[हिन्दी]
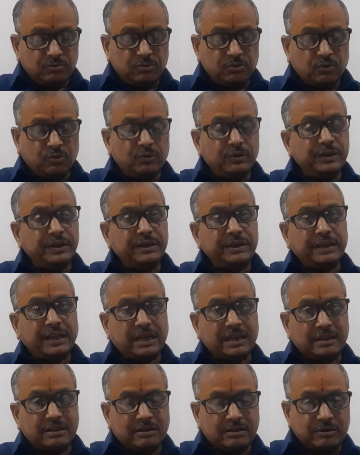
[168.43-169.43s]
उन्होंने
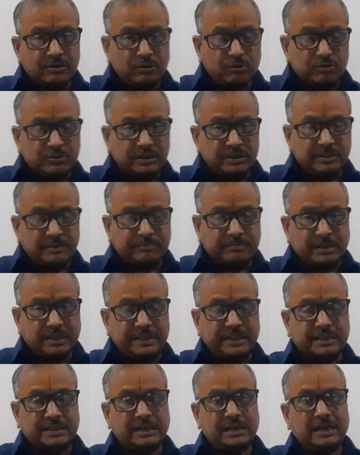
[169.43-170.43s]
ना नौकरी अपना
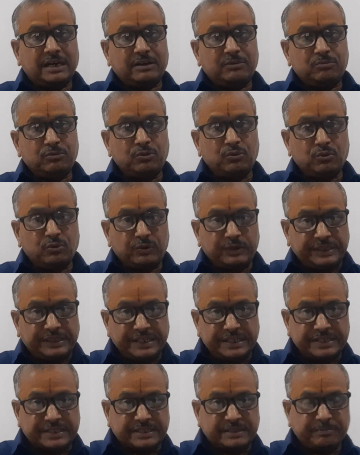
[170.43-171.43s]
देखा उन्होंने
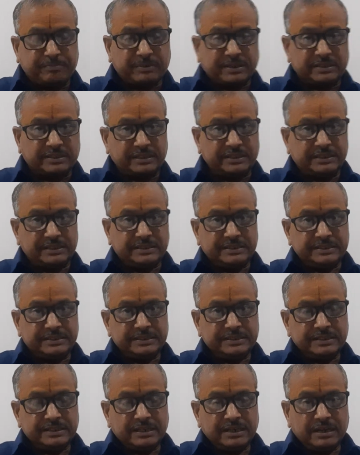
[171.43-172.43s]
देश के प्रति
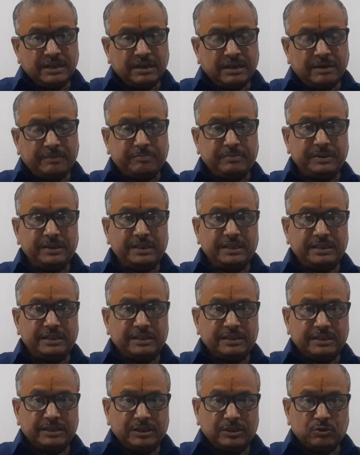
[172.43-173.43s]
अपने
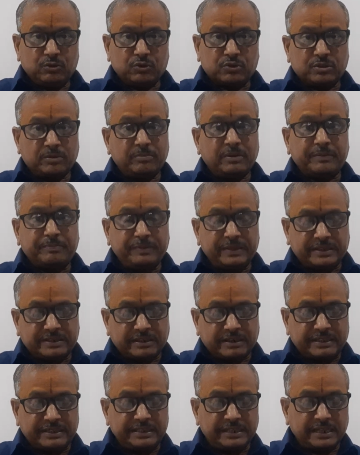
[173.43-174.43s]
को समर्पित
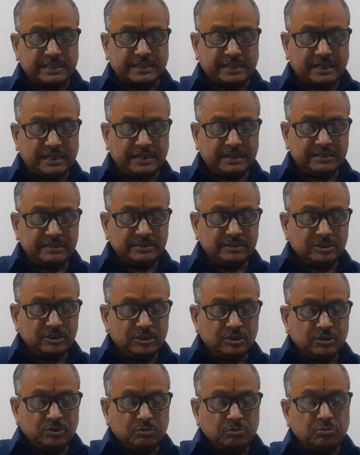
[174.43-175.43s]
कर दिया था
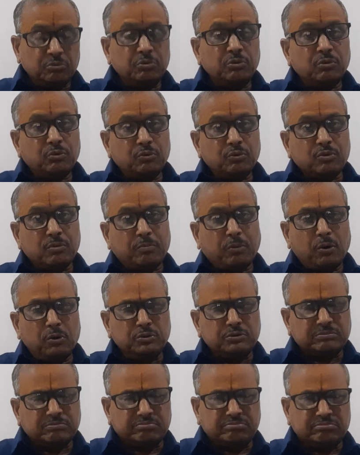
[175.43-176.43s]
उन लोगों को
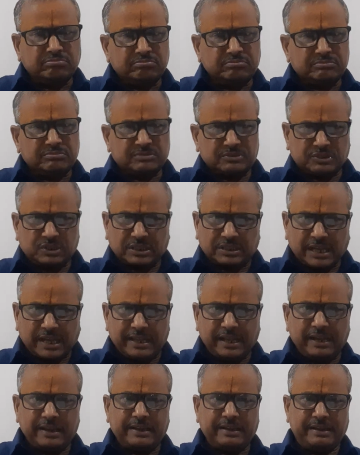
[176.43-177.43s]
बहुत
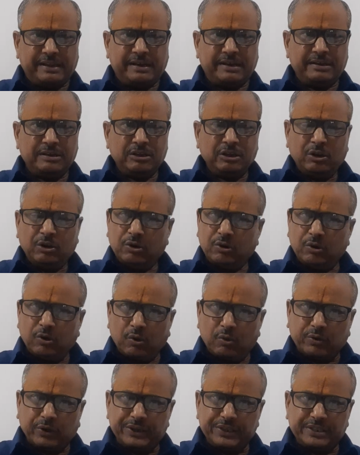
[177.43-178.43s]
सताया गया
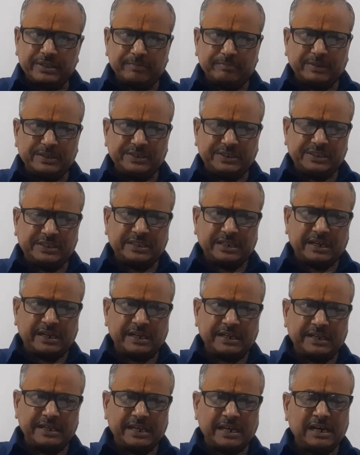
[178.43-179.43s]
नौकरी से वंचित
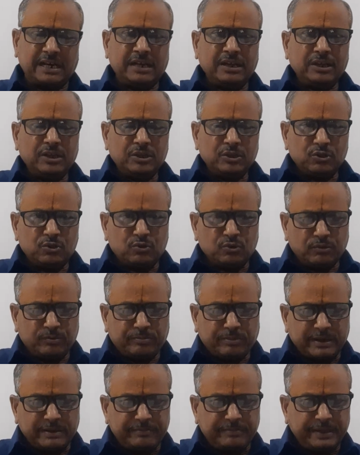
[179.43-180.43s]
रह गया जो
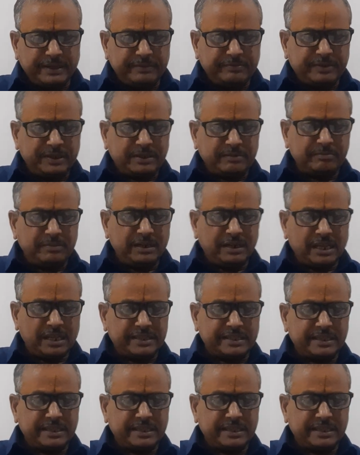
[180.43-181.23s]
बन बेनिफिट मिलना